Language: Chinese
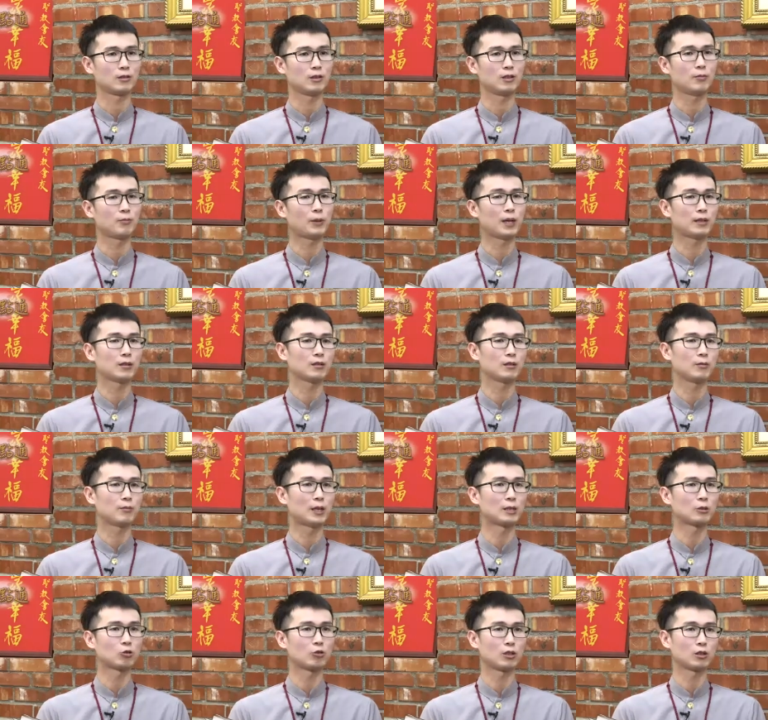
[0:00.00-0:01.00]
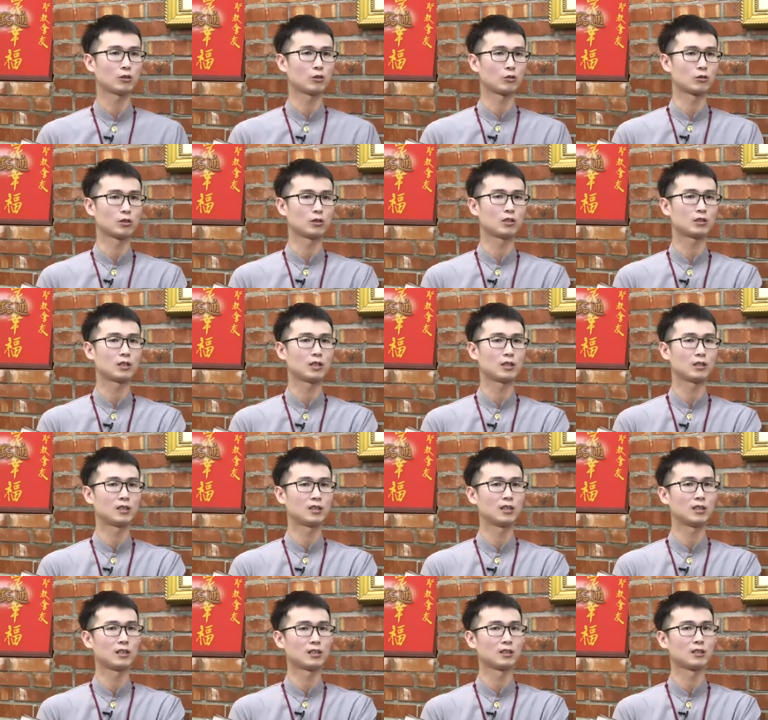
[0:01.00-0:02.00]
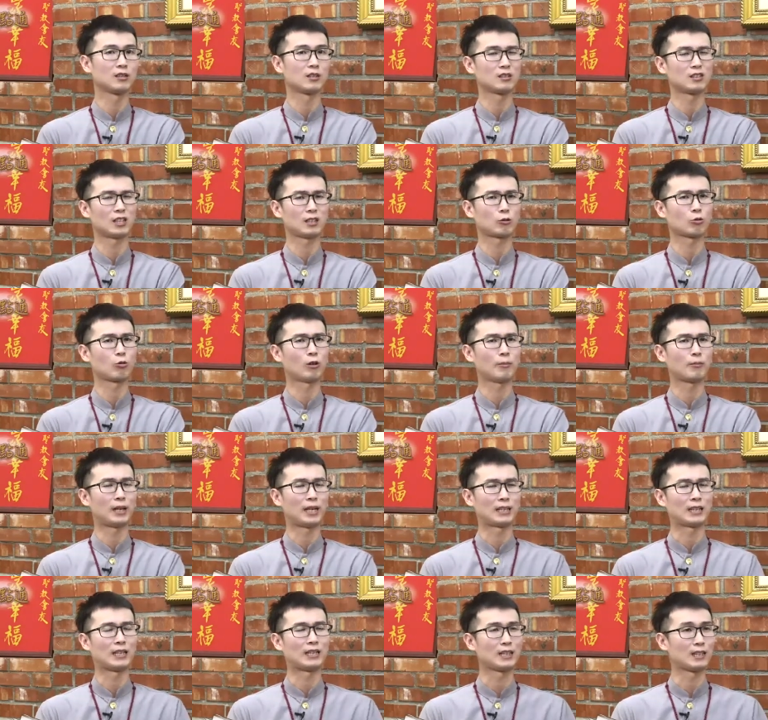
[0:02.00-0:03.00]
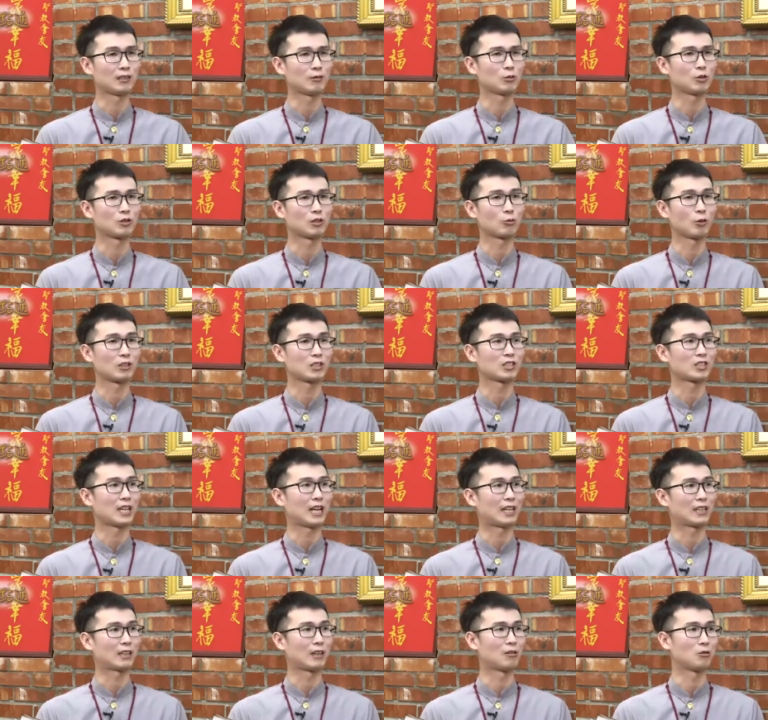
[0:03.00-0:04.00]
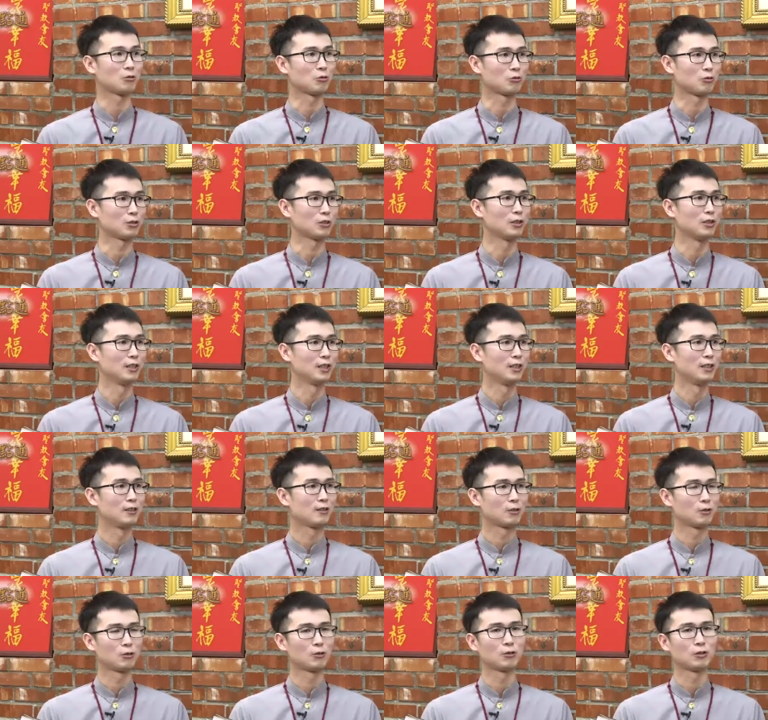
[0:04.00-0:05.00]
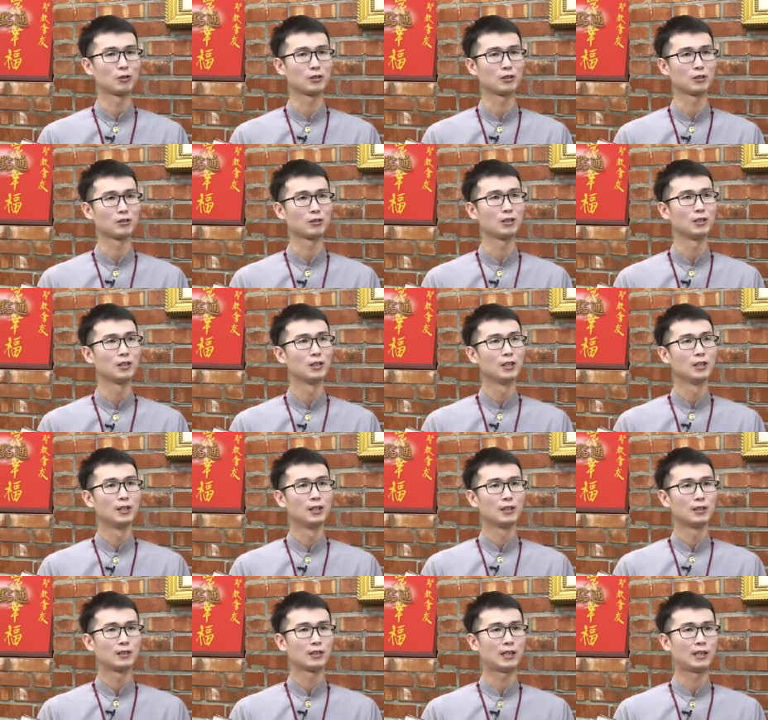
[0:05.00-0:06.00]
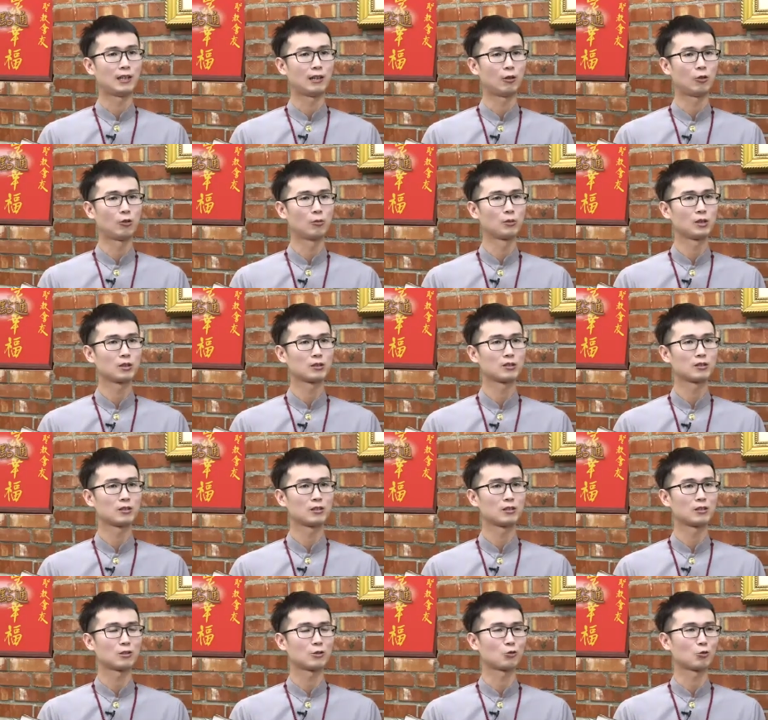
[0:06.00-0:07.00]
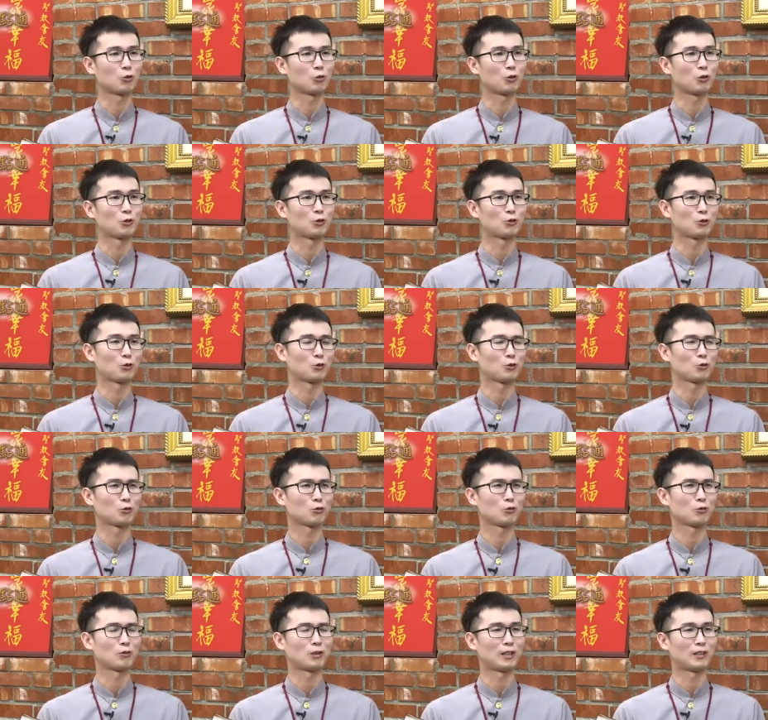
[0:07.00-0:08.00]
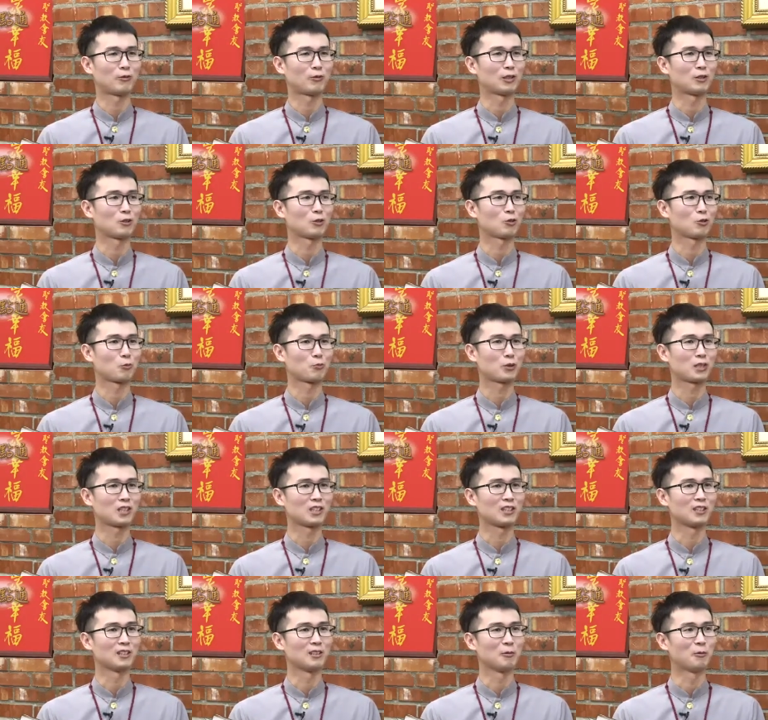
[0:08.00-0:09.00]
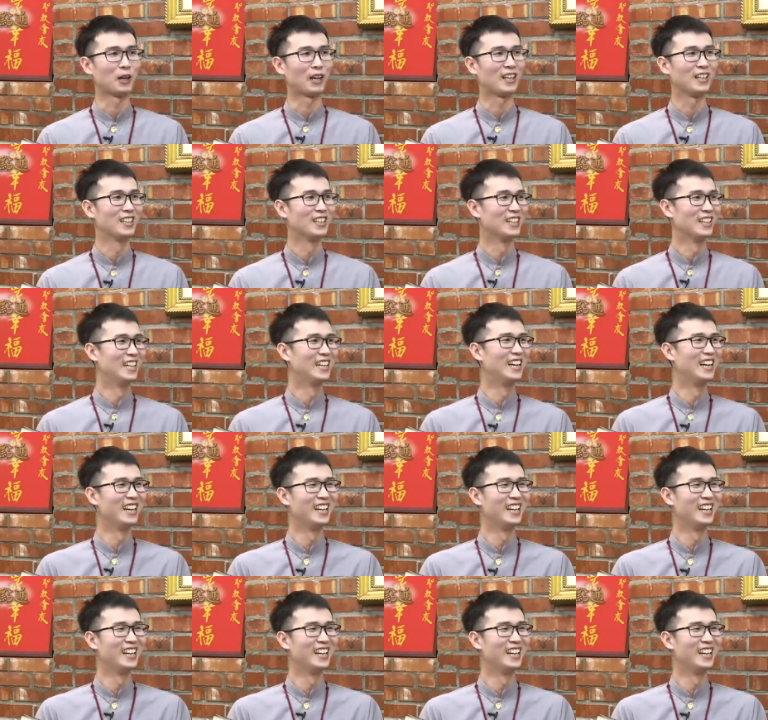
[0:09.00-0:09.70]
一般一般，就算有一些历练的人，这样突然骂他，他也会说瞎话，是，对对对。那后面是久了以后就啊，反正就皮了嘛，